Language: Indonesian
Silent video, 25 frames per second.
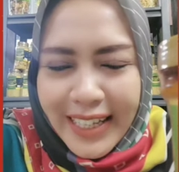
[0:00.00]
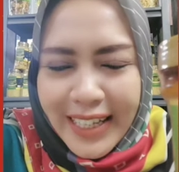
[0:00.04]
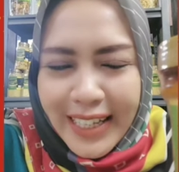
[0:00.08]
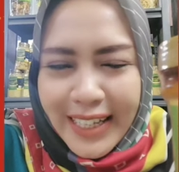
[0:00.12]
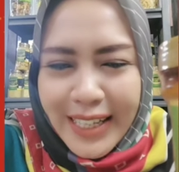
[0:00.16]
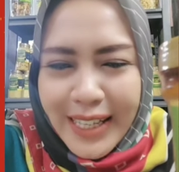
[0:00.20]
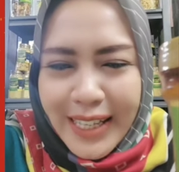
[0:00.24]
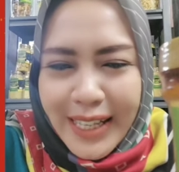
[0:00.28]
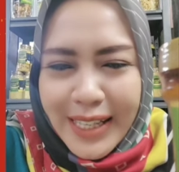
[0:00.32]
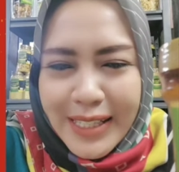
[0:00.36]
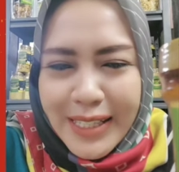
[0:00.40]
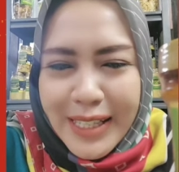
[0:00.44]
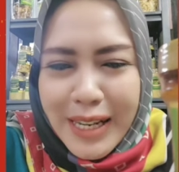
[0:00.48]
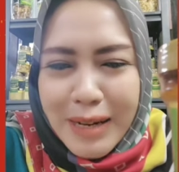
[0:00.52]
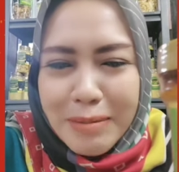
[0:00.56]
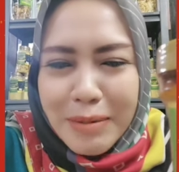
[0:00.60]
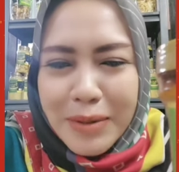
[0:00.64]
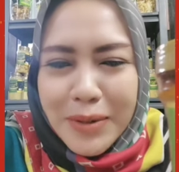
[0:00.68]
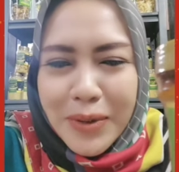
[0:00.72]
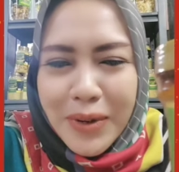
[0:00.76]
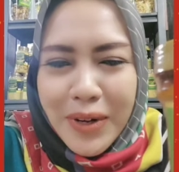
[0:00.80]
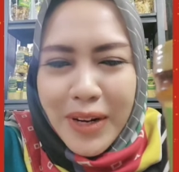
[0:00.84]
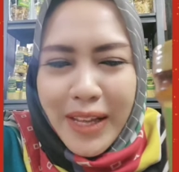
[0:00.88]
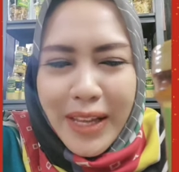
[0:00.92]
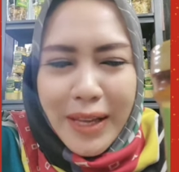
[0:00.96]
Yang selamat
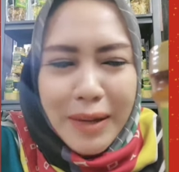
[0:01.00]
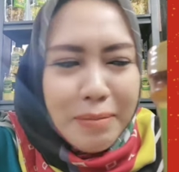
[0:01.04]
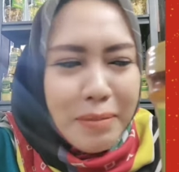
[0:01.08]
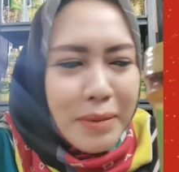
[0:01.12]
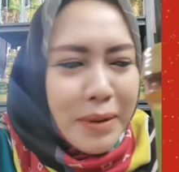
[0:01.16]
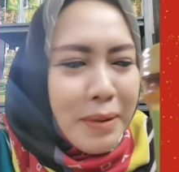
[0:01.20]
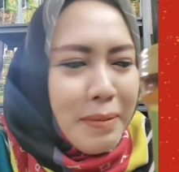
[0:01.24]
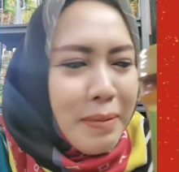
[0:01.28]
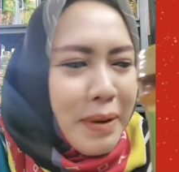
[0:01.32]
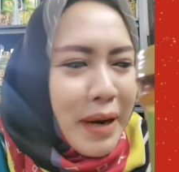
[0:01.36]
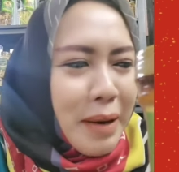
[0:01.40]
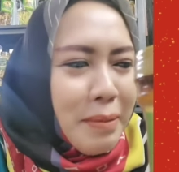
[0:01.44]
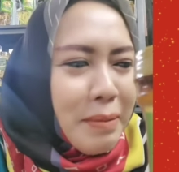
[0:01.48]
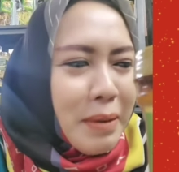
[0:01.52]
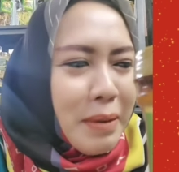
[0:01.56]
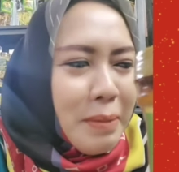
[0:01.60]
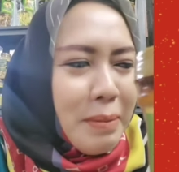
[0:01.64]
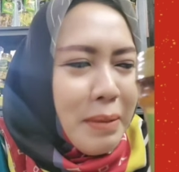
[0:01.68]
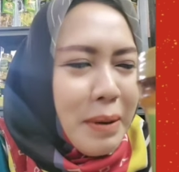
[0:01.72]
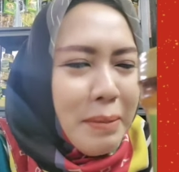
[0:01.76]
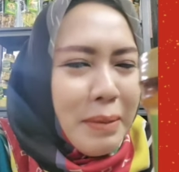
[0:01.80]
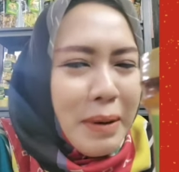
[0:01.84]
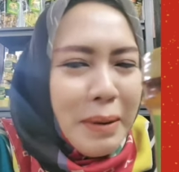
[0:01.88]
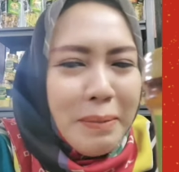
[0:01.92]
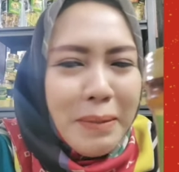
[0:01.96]
sore, gimana
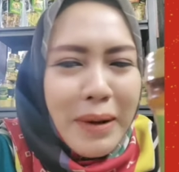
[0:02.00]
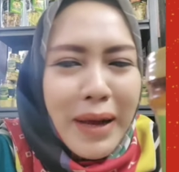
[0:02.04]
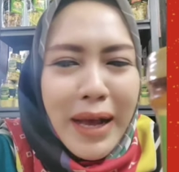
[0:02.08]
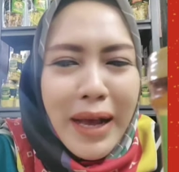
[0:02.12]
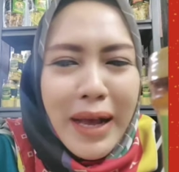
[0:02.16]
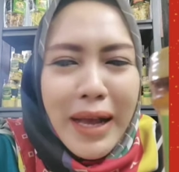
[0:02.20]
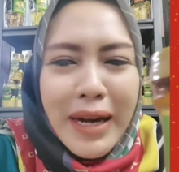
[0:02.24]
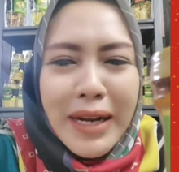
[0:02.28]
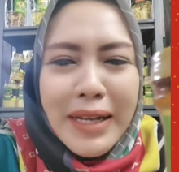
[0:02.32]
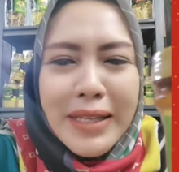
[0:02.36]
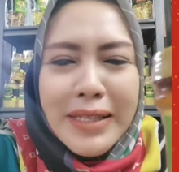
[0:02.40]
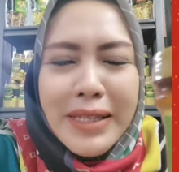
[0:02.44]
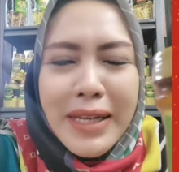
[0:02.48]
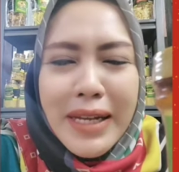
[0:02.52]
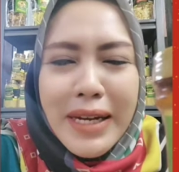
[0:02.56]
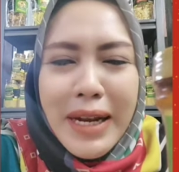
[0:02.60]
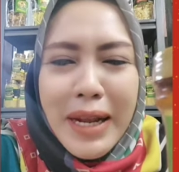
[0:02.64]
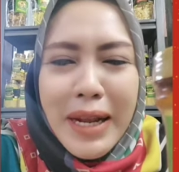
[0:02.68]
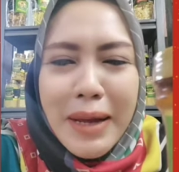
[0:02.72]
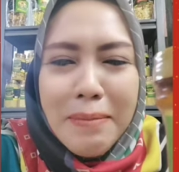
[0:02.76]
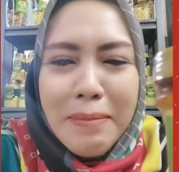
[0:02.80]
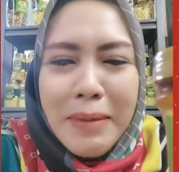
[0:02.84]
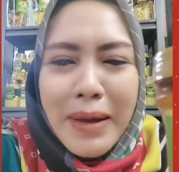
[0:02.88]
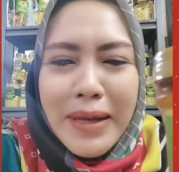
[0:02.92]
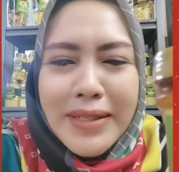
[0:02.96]
mama-mama?
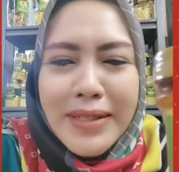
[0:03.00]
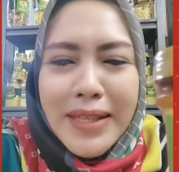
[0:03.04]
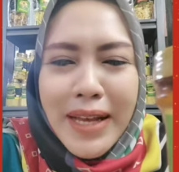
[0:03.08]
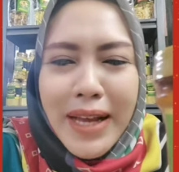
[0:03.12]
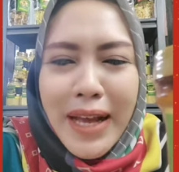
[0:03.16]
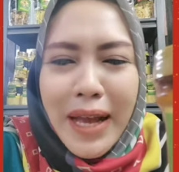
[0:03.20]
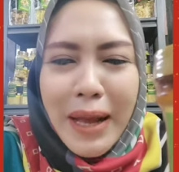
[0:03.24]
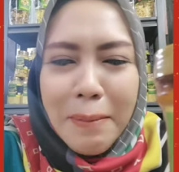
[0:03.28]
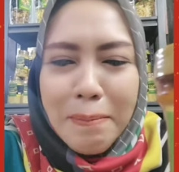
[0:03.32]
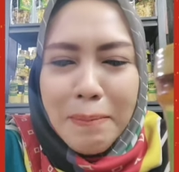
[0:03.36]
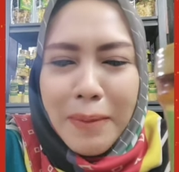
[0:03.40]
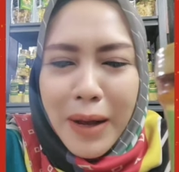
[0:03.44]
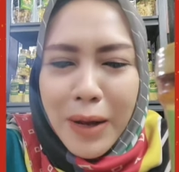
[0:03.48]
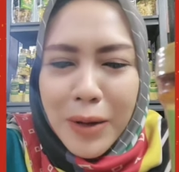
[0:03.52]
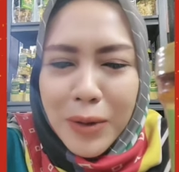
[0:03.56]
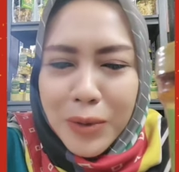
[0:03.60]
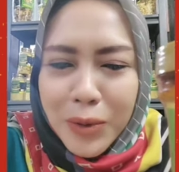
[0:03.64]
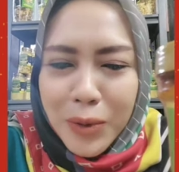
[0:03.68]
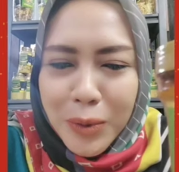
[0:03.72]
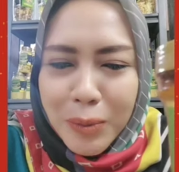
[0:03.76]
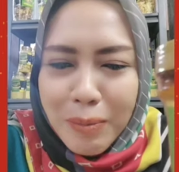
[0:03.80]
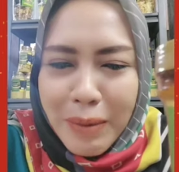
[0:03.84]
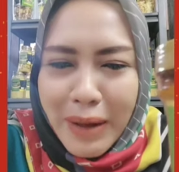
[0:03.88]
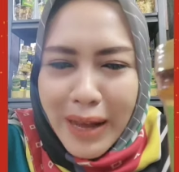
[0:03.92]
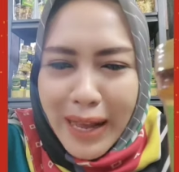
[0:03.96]
Rencana masak apa
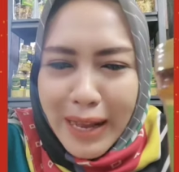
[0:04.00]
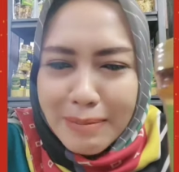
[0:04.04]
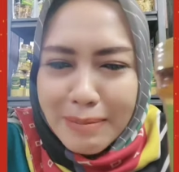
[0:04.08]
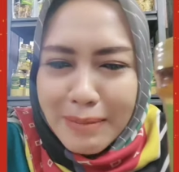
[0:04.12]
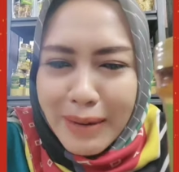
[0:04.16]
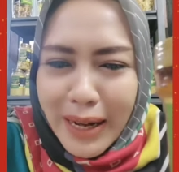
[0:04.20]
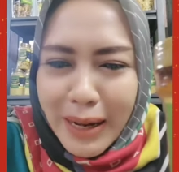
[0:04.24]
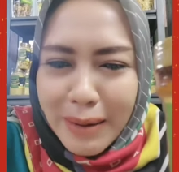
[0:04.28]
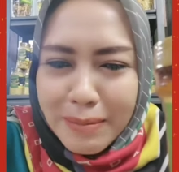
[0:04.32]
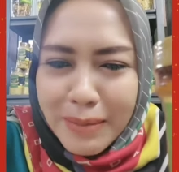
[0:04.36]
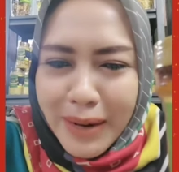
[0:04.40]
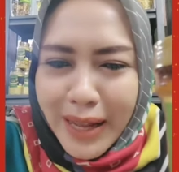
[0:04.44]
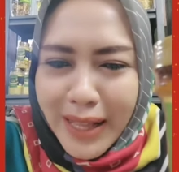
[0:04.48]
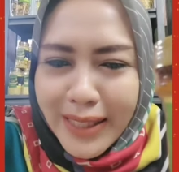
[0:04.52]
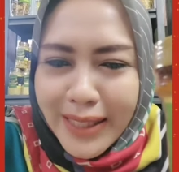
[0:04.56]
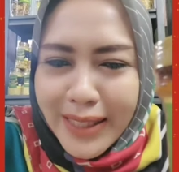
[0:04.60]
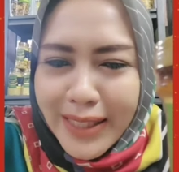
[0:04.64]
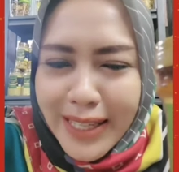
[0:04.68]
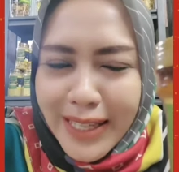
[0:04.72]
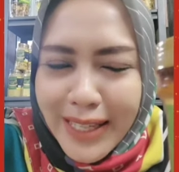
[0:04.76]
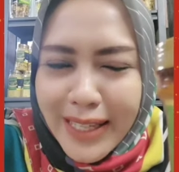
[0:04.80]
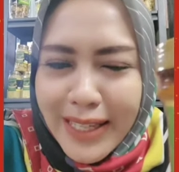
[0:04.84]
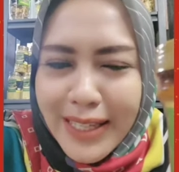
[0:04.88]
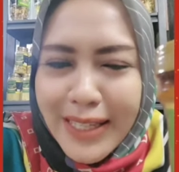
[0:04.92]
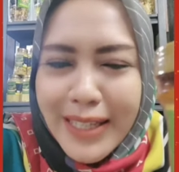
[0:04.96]
untuk makan malam
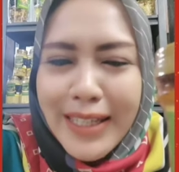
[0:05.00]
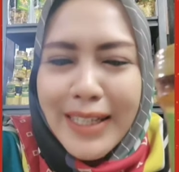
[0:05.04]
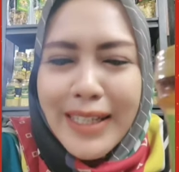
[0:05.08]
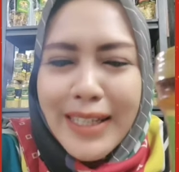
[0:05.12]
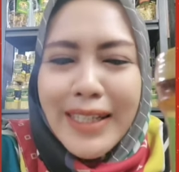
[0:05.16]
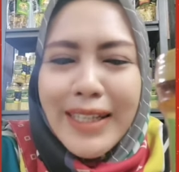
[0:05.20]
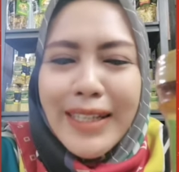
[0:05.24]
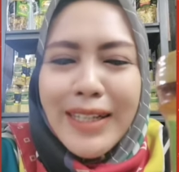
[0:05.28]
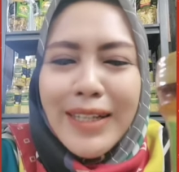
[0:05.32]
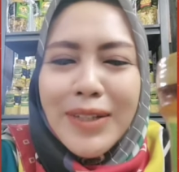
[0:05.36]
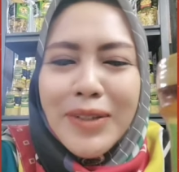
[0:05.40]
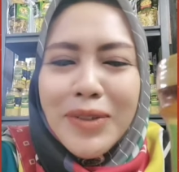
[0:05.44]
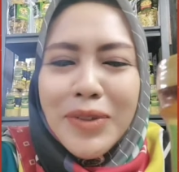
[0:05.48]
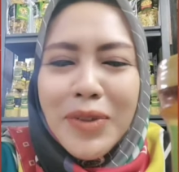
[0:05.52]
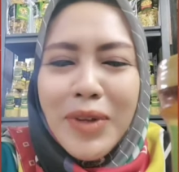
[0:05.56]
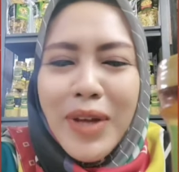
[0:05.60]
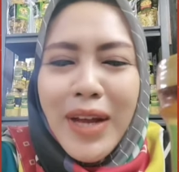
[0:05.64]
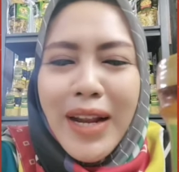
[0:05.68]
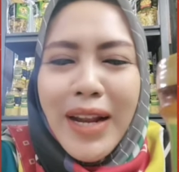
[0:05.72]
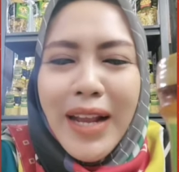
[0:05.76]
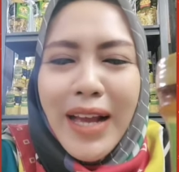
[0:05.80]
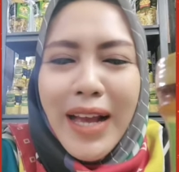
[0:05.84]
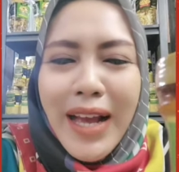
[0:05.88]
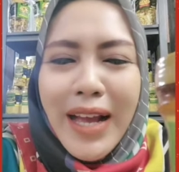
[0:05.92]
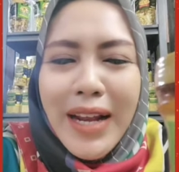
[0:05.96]
nanti? Untuk
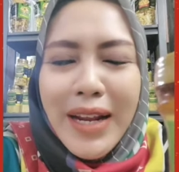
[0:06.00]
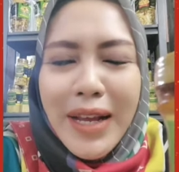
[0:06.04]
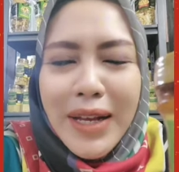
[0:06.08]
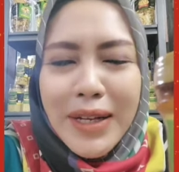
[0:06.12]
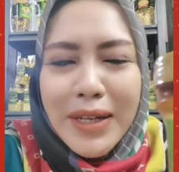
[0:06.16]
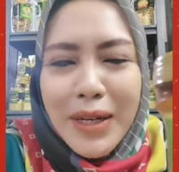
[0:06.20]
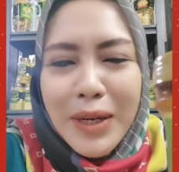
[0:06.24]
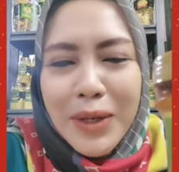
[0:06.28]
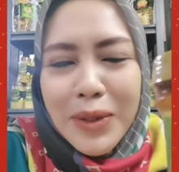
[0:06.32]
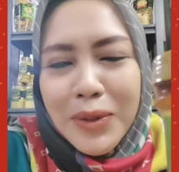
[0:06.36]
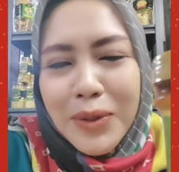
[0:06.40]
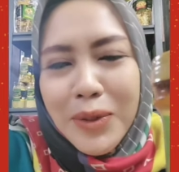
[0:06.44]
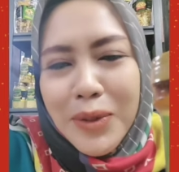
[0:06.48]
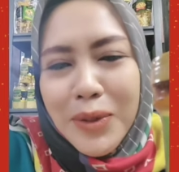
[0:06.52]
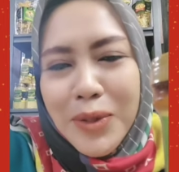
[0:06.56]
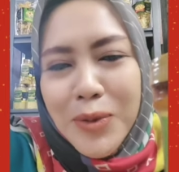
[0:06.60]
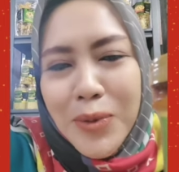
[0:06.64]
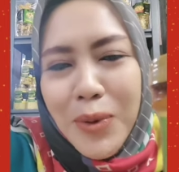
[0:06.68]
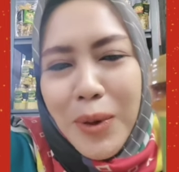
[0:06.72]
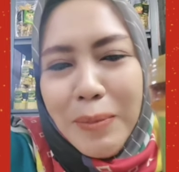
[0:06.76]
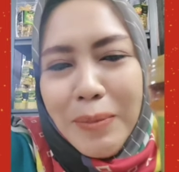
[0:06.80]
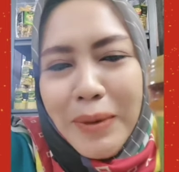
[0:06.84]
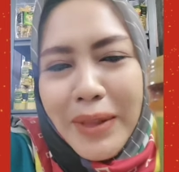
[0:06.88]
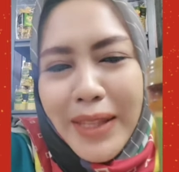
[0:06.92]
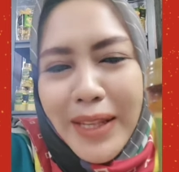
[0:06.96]
anak-anak dan untuk
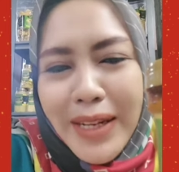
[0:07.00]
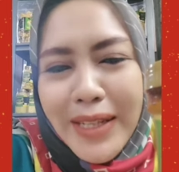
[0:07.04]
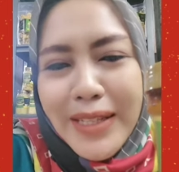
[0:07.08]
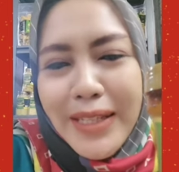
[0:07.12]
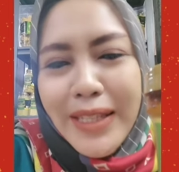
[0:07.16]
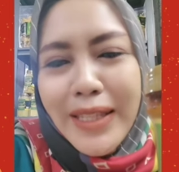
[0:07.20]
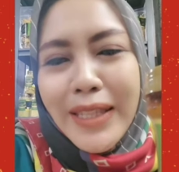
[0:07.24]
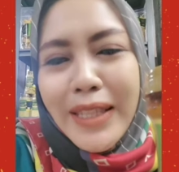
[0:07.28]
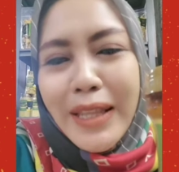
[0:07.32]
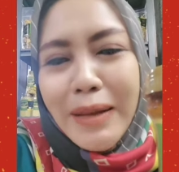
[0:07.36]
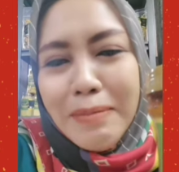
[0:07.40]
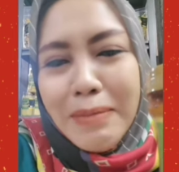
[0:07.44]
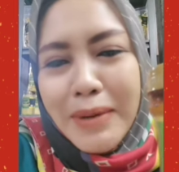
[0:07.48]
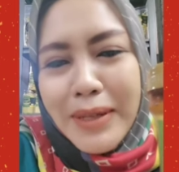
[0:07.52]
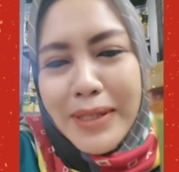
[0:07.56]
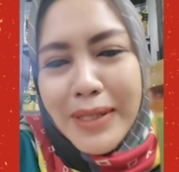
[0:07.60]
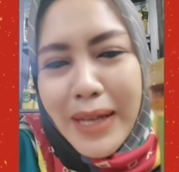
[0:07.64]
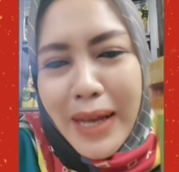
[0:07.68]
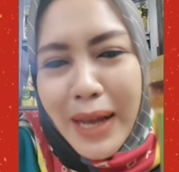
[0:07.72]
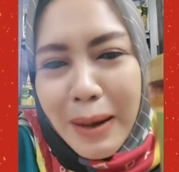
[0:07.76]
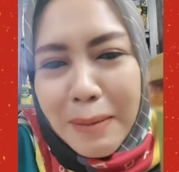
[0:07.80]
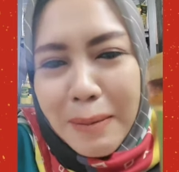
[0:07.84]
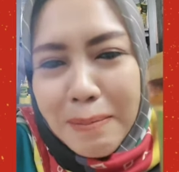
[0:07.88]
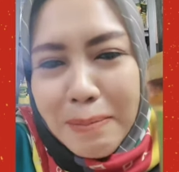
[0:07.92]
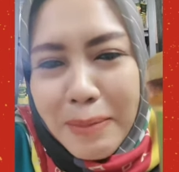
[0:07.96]
suami tercinta masak
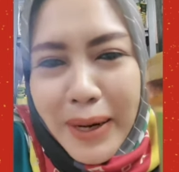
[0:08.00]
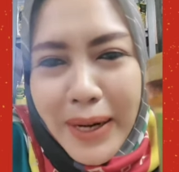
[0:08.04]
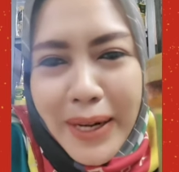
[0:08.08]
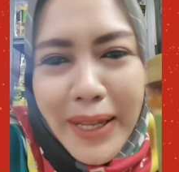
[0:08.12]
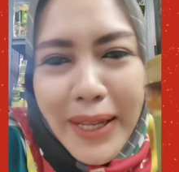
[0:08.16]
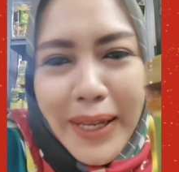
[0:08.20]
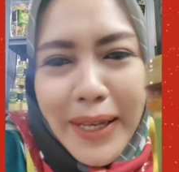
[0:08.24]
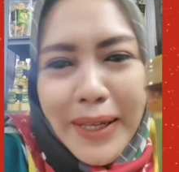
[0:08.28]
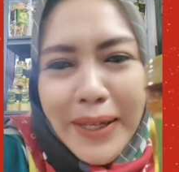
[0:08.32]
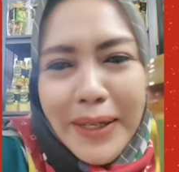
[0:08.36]
apa nih?